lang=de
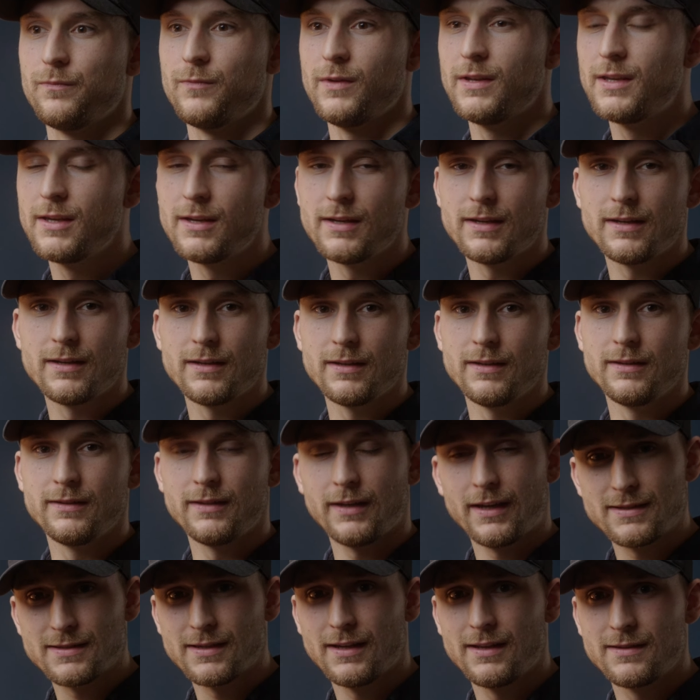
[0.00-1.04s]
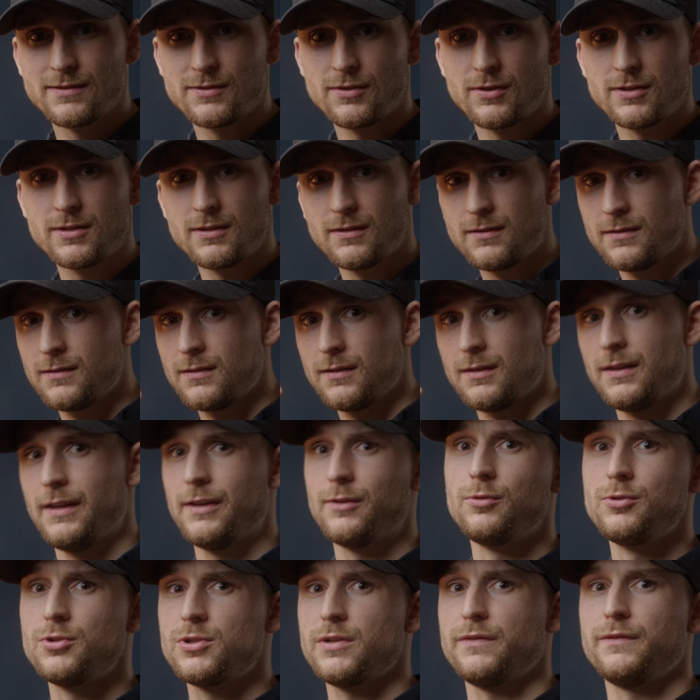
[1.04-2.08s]
Wenn ihr Interesse an solchen kleinen
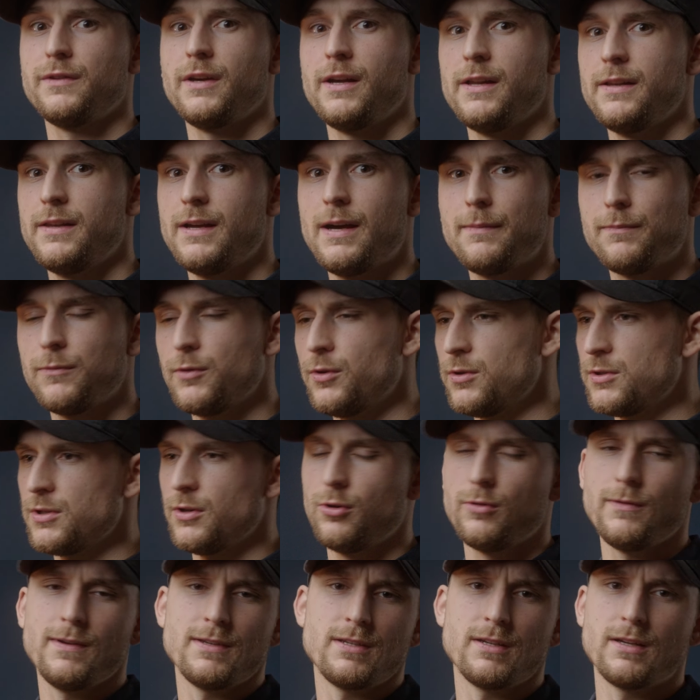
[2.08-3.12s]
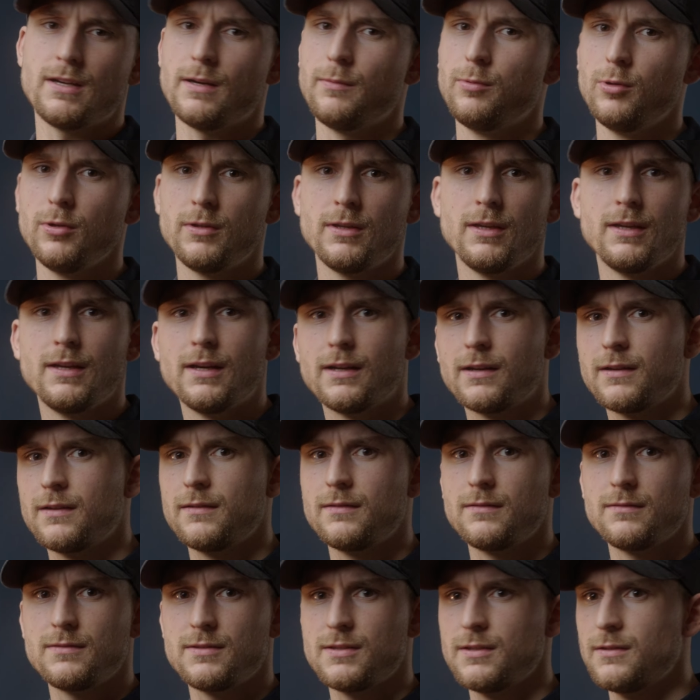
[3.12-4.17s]
Kunststoffteilen habt und euch auch welche kaputt
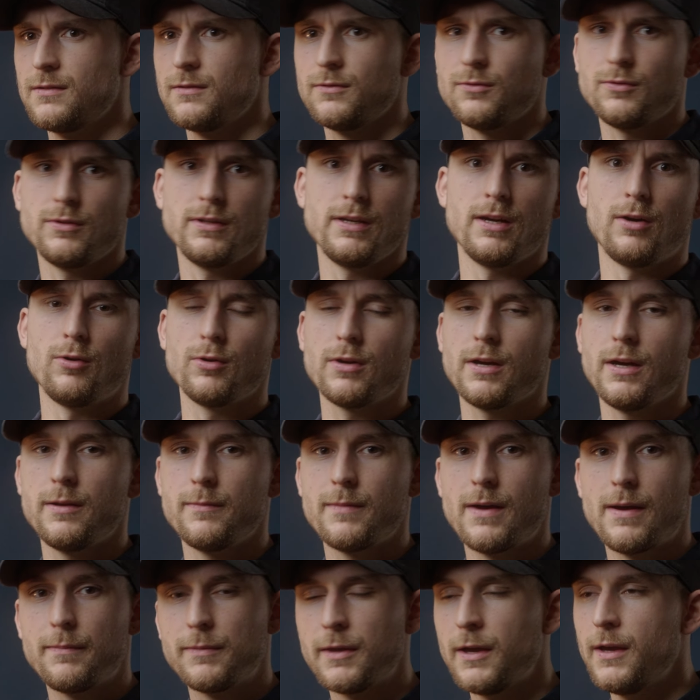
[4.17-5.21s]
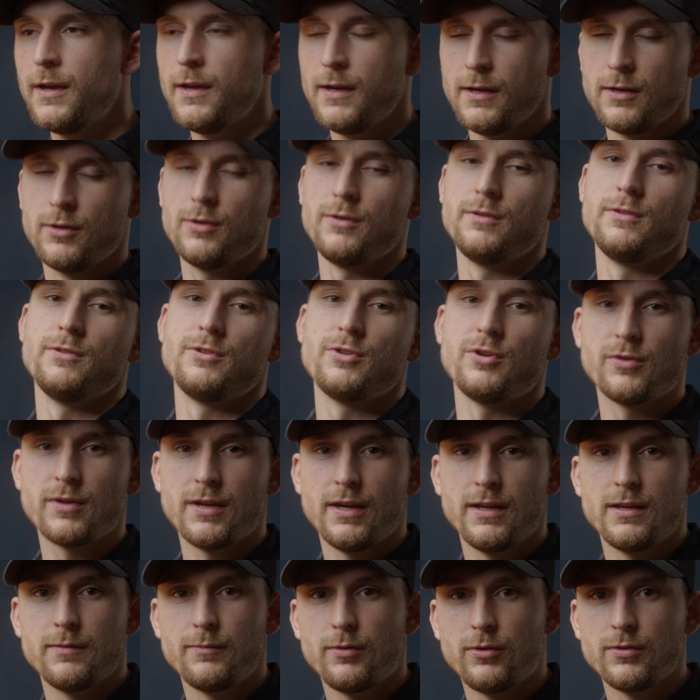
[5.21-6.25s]
gegangen sind oder ihr auch keine mehr habt, könnt ihr euch auch
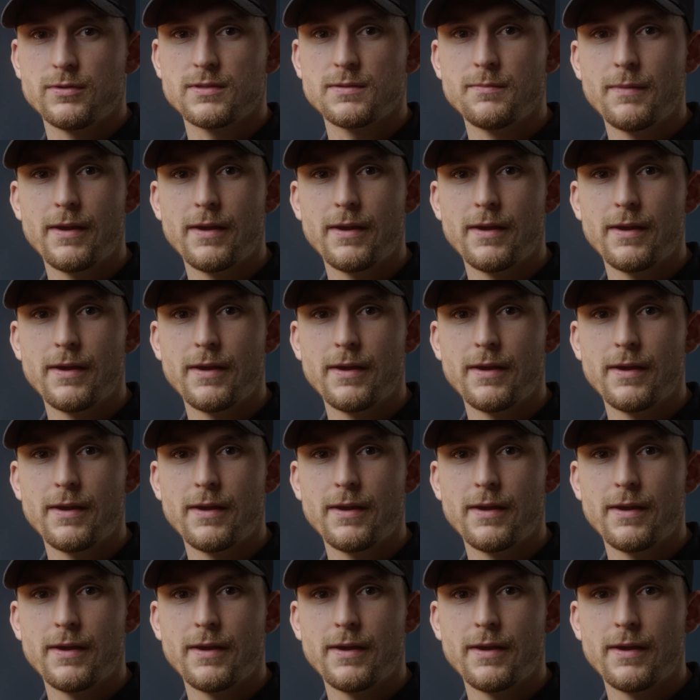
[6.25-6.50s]
gerne bei uns